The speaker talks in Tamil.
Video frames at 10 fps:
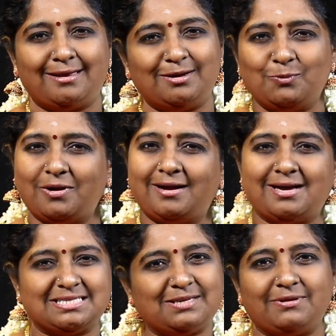இருன்னுவாங்க
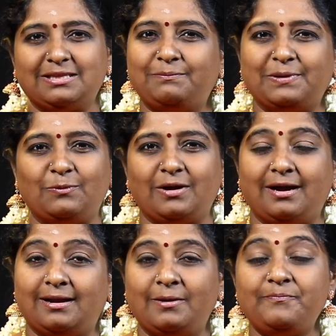ஆசிர்வாதம் பண்ணுவாங்க
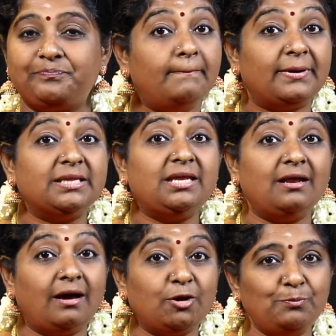ஆனால்
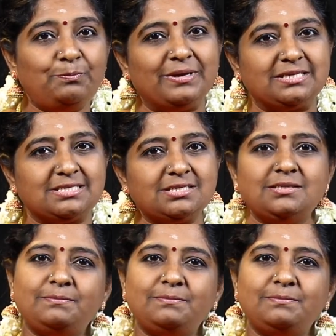பதினாறும் பெற்று